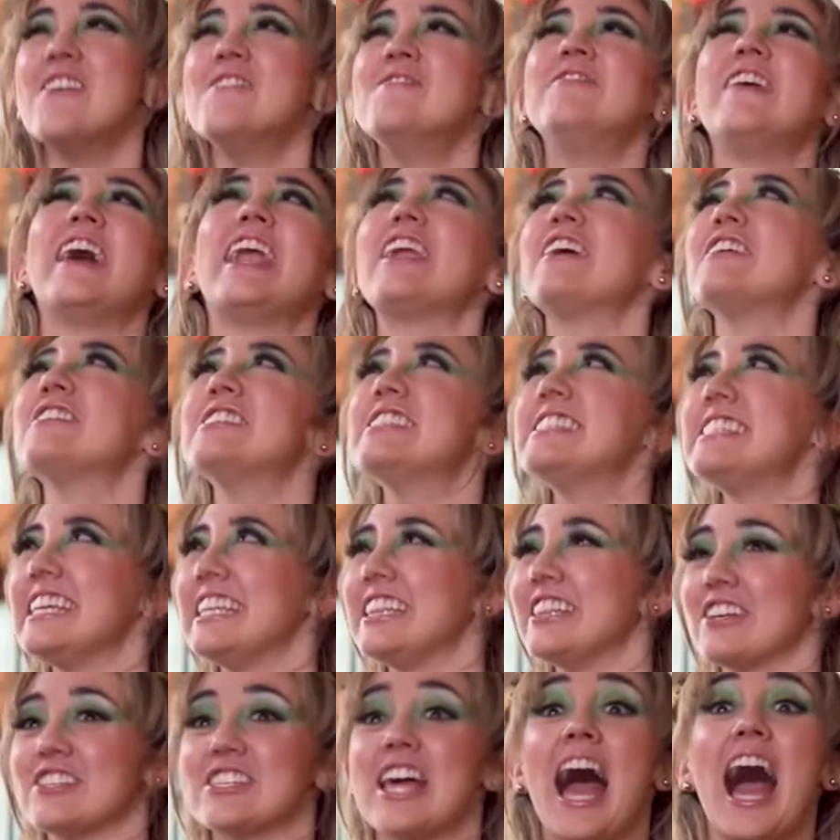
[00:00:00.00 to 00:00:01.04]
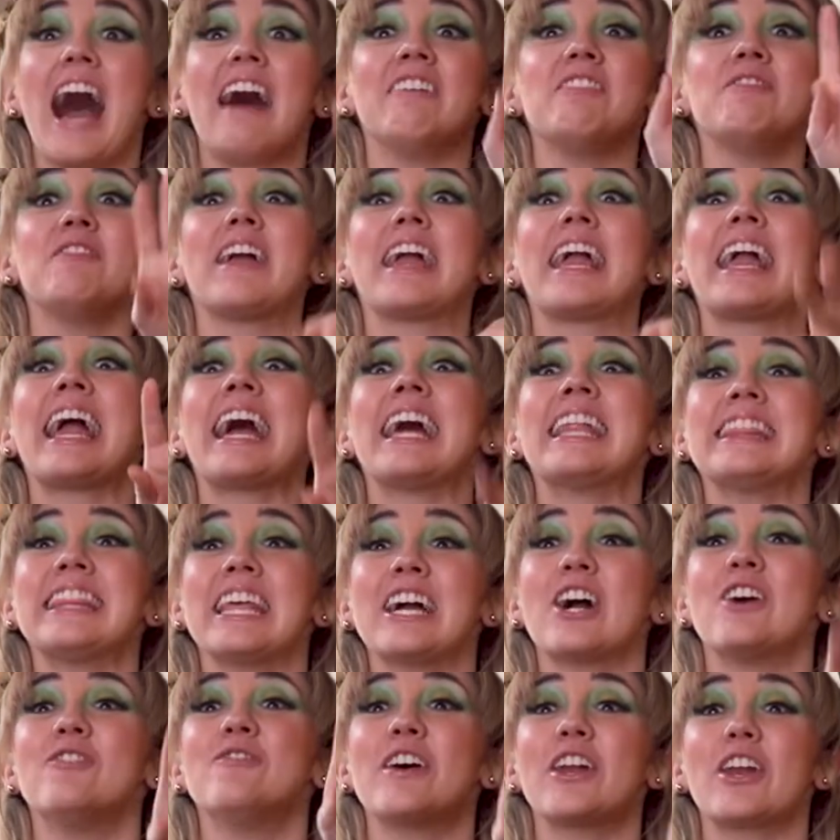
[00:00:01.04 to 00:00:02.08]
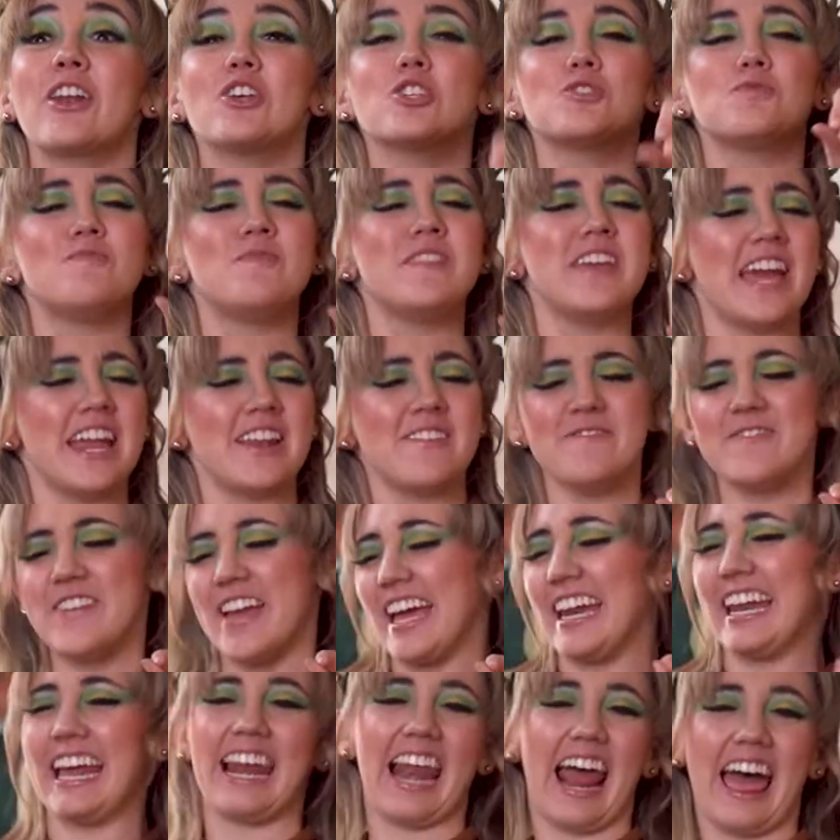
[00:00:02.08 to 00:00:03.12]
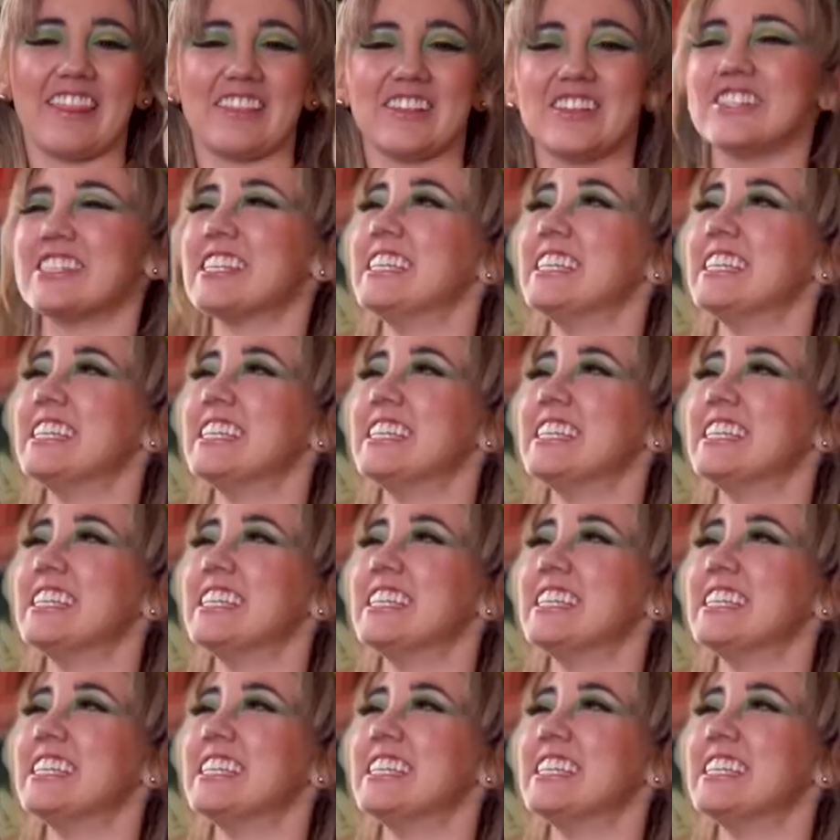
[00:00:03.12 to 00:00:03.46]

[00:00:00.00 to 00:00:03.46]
Meloncitos. A mí me encanta comerlos bien, bien helados.